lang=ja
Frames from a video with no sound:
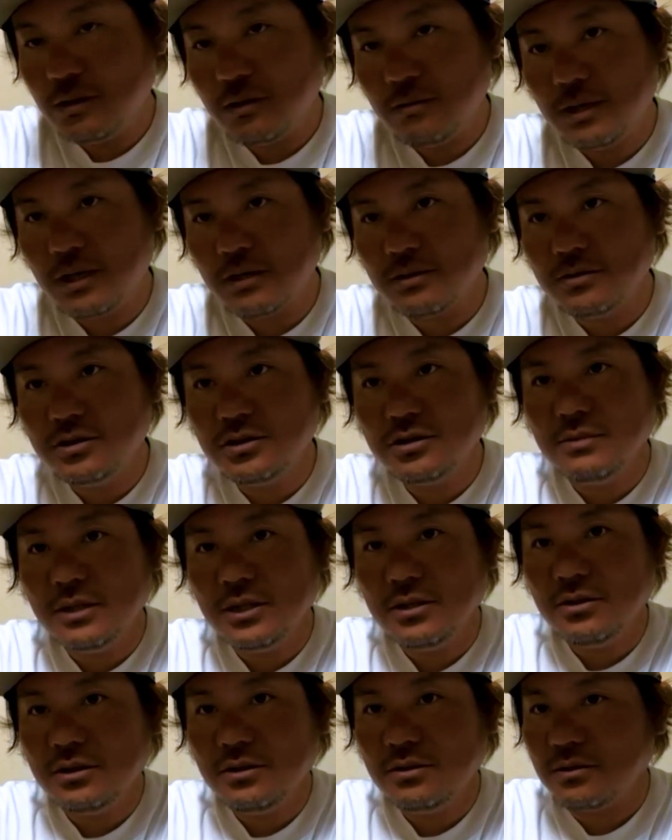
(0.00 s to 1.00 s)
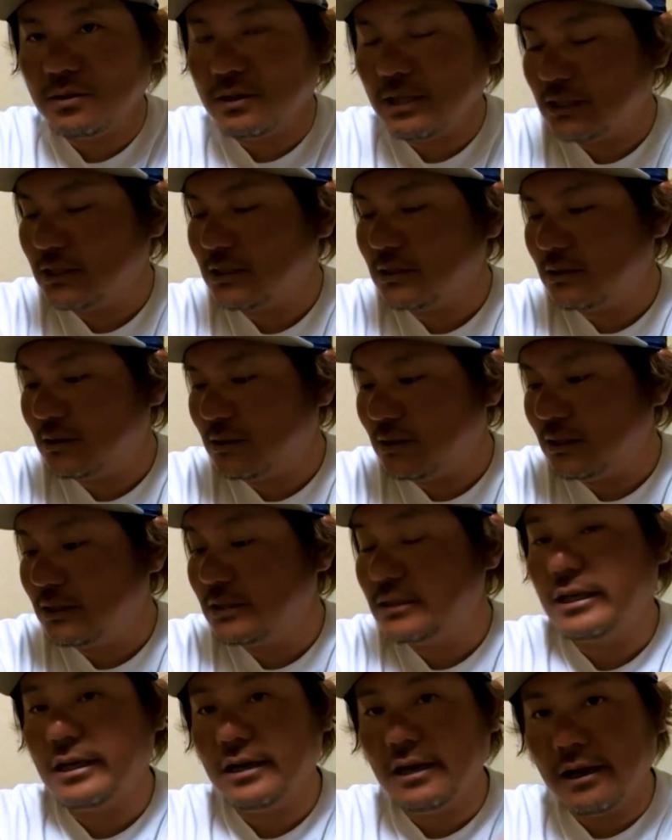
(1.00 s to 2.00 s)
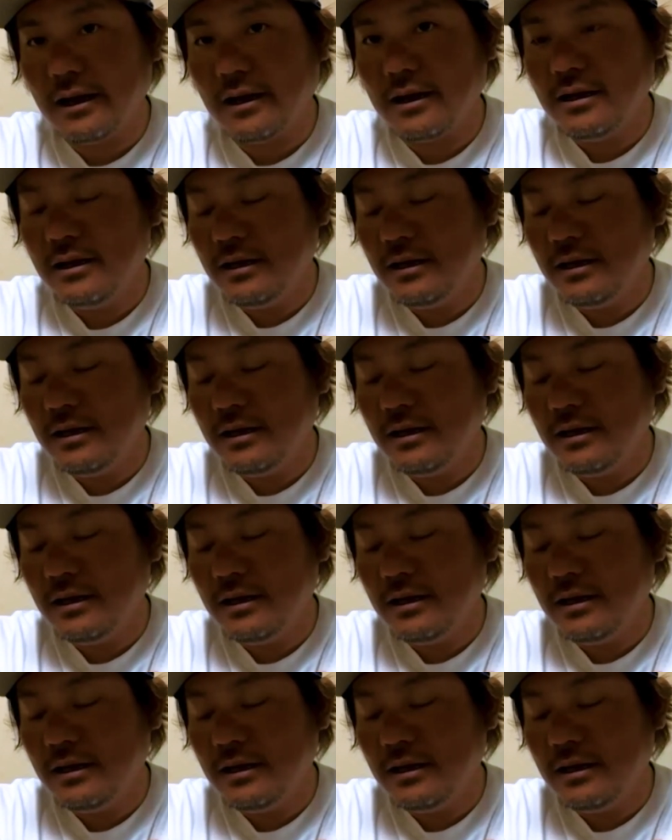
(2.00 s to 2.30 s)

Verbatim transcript: まあ、薄めの色でしたら、